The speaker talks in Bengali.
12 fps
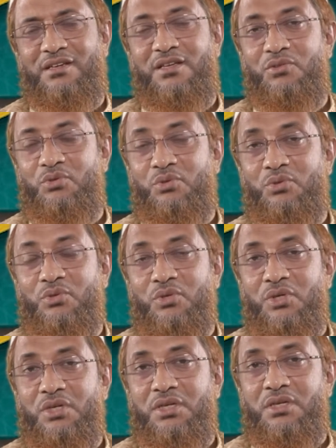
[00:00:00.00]
কিন্তু
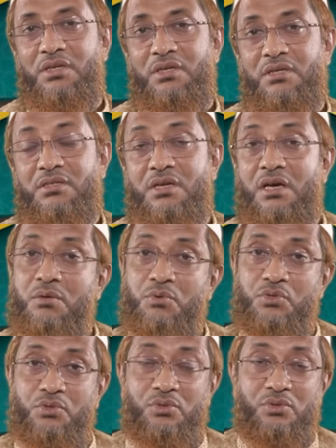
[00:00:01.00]
সারা
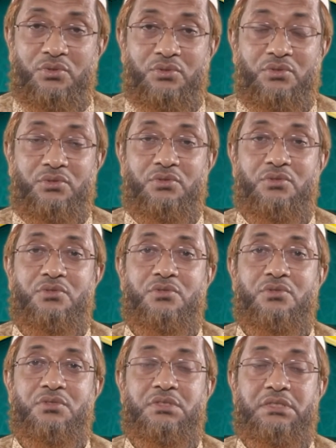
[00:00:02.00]
বছর
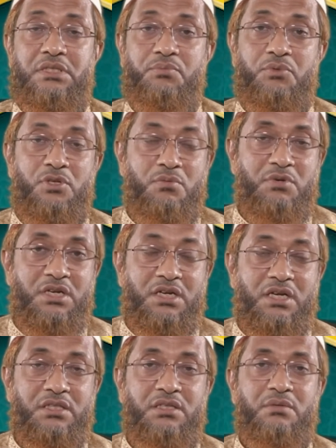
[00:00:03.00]
যে পরিমাণ
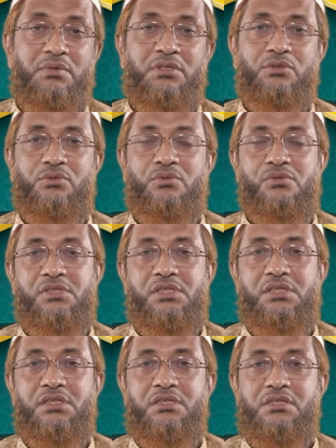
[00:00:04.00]
রাতে ইবাদত
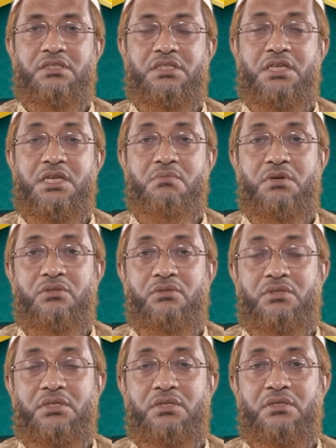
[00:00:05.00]
করতেন সেই
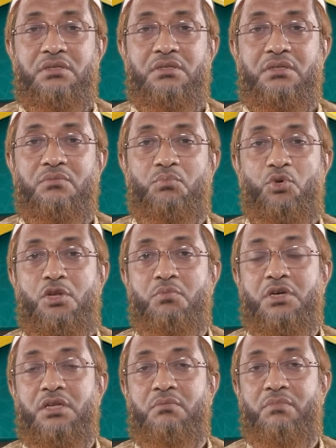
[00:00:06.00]
ইবাদতের
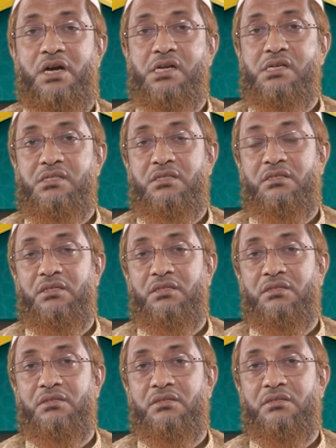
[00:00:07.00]
পরিমাণ বাড়িয়ে দিতেন
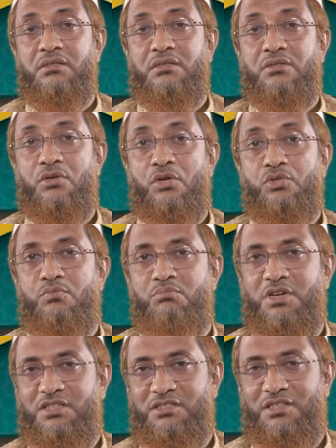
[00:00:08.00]
রজব
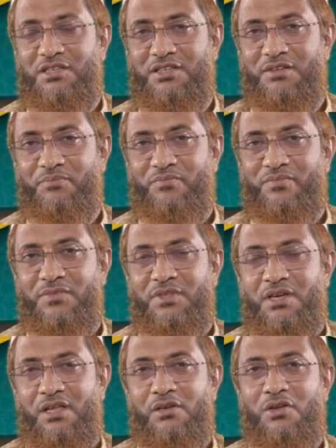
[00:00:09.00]
মাস থেকে
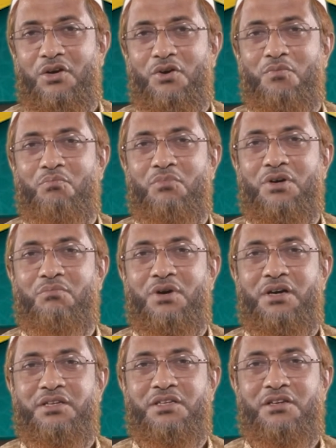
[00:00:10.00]
আল্লাহ
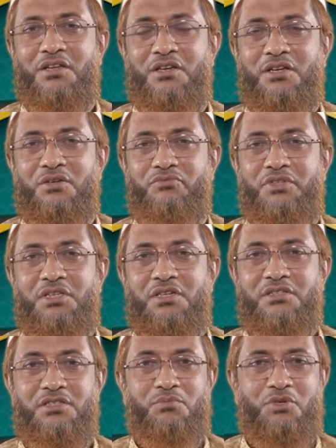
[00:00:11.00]
বারিক লানা ফি
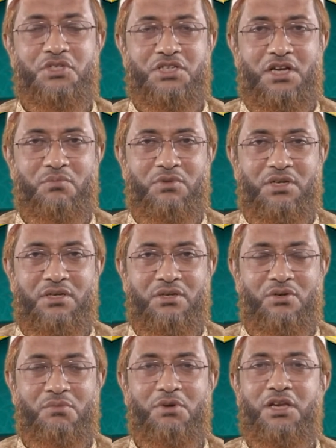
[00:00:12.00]
রাজাব সাবান
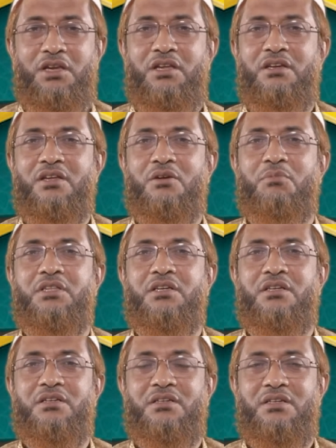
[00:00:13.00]
অপাল্লিগনা
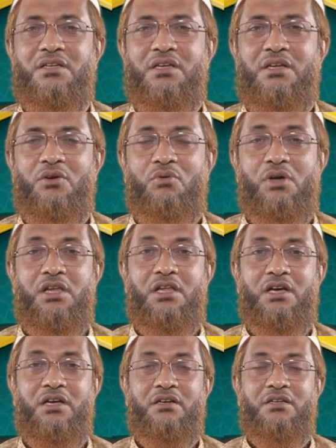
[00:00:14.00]
রমাদান ও
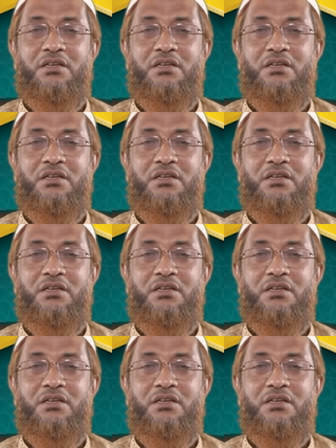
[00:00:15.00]
আল্লাহ